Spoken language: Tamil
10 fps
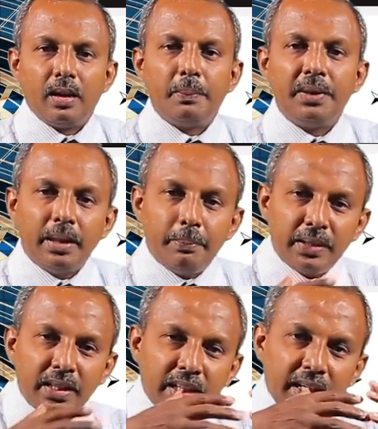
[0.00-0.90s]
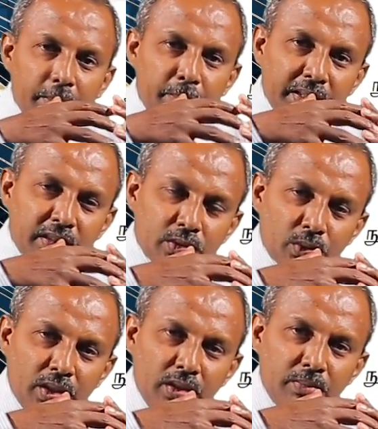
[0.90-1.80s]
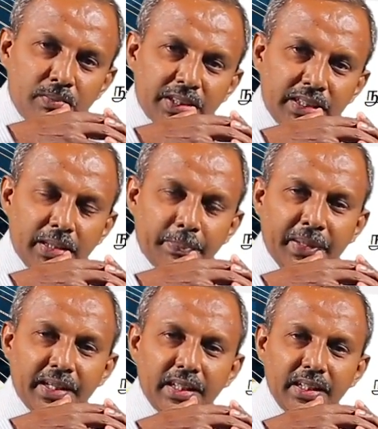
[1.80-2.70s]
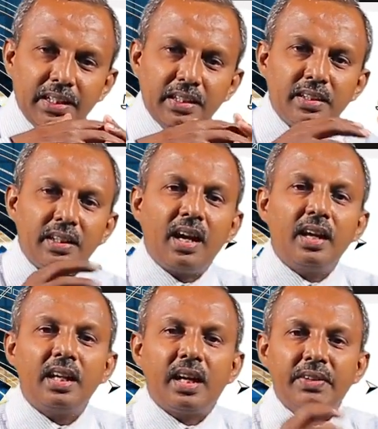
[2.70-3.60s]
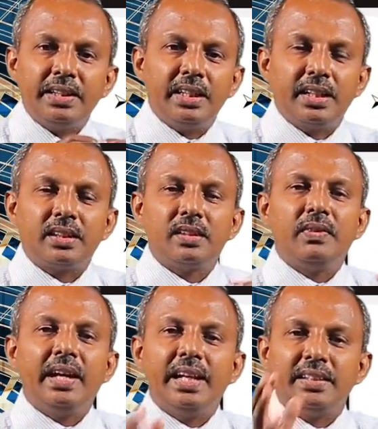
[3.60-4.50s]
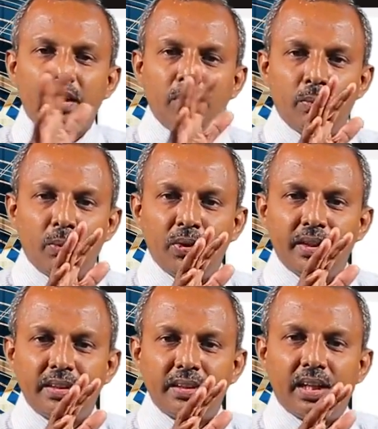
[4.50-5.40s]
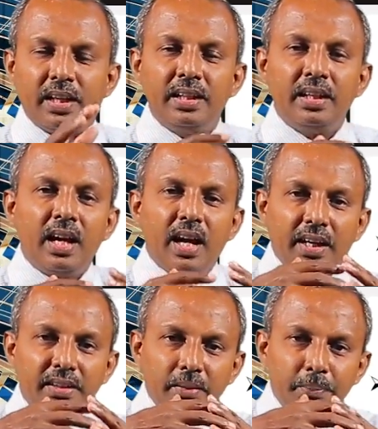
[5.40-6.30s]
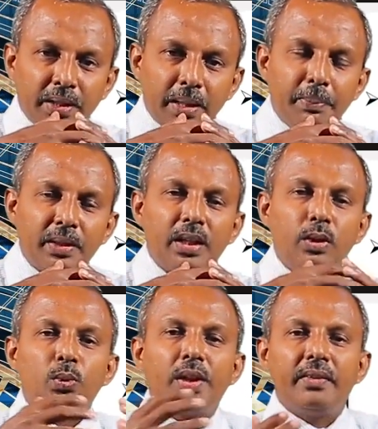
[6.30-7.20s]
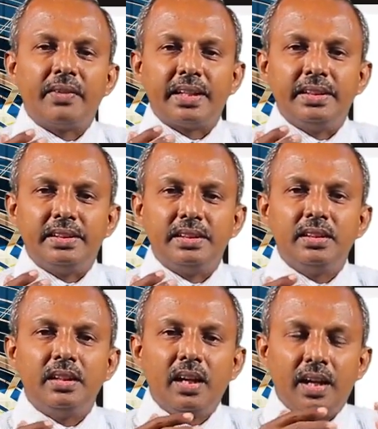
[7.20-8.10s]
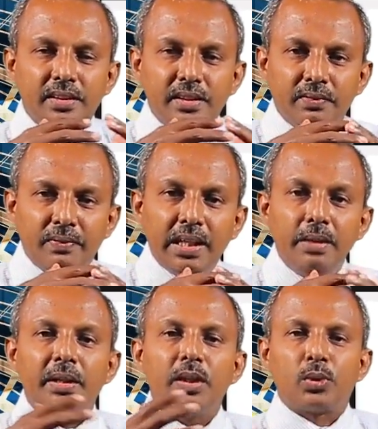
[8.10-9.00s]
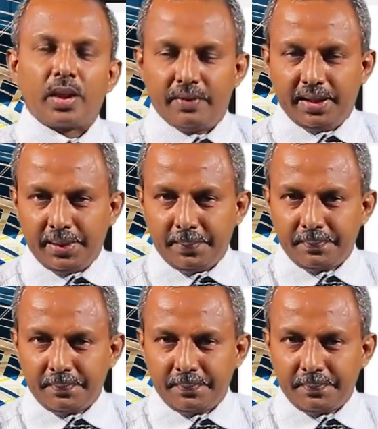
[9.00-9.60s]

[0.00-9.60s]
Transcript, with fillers: பிணைப்புகள் ஏற்படுத்த தொடங்கும் சந்தர்ப்பங்களில் நாங்கள் அவற்றை எடுத்து வேலை செய்வோமோ இருந்தால் அந்த பிணைப்புகள் உடைவடைந்து அந்த வலிமை குறைவடை